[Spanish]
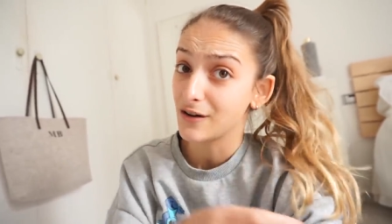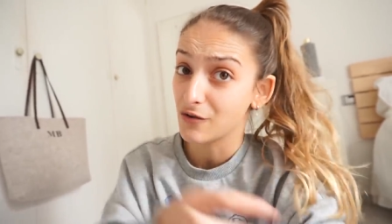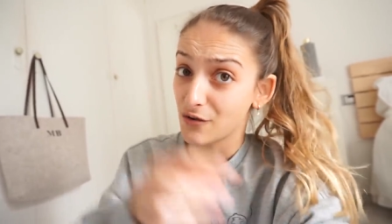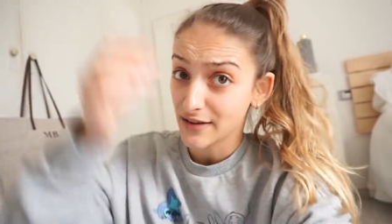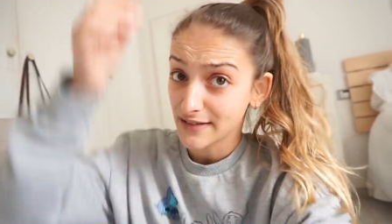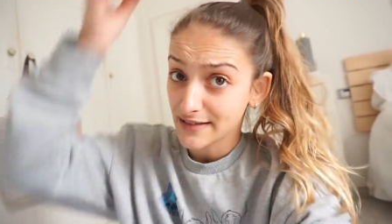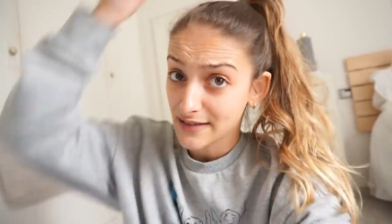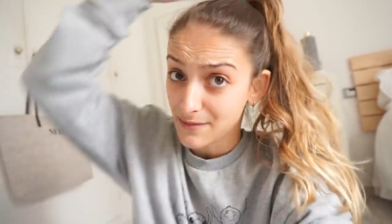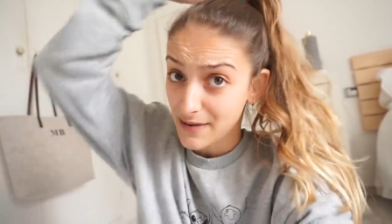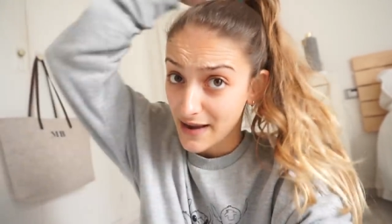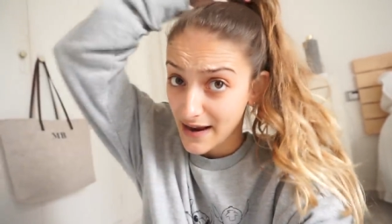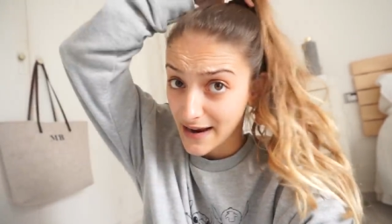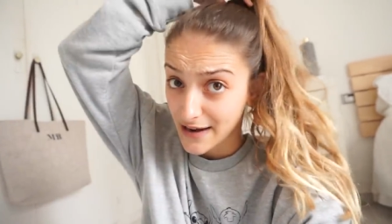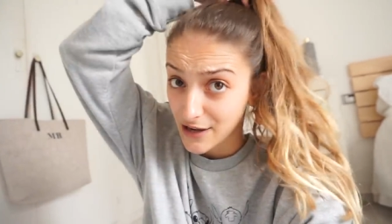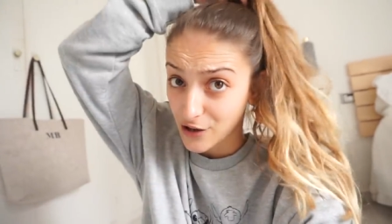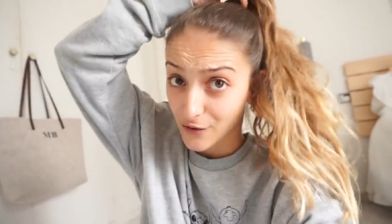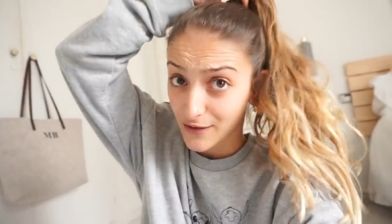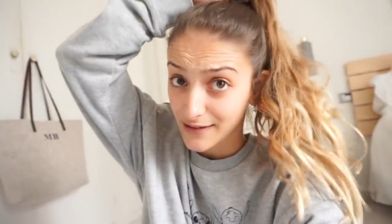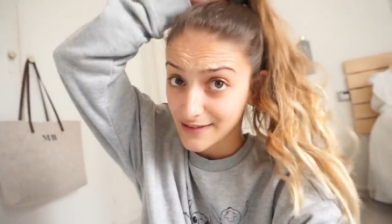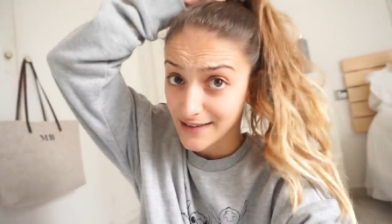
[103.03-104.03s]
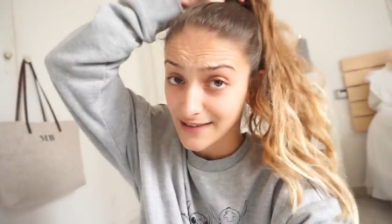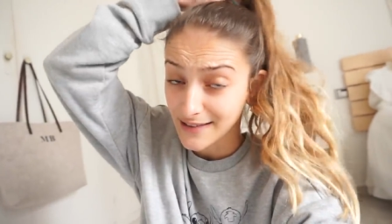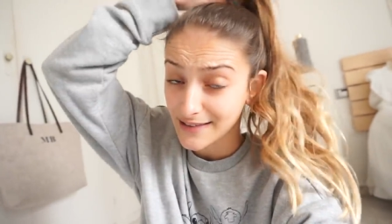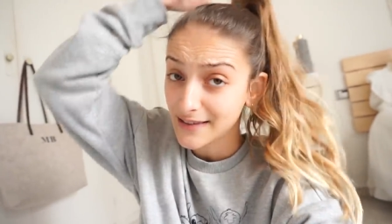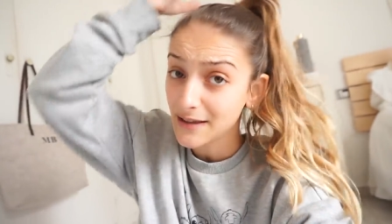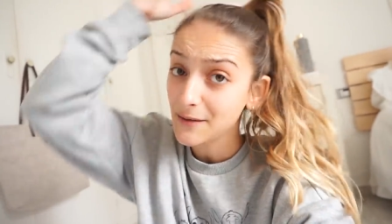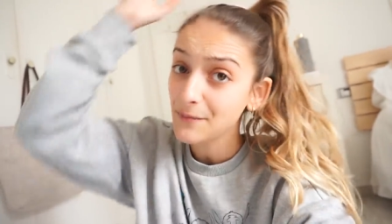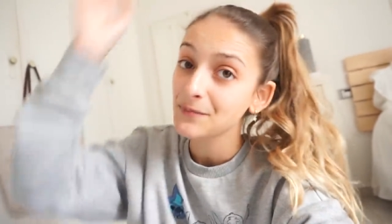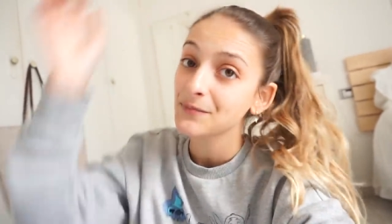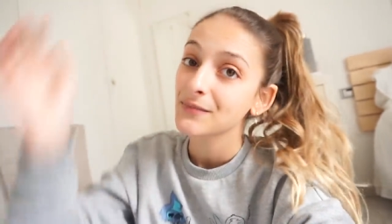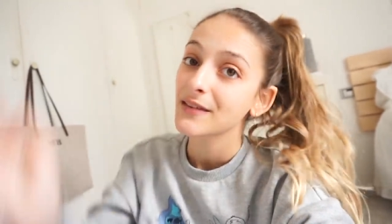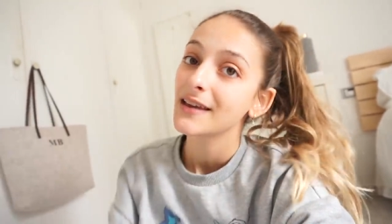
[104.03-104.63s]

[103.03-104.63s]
aunque se me ha caído bastante.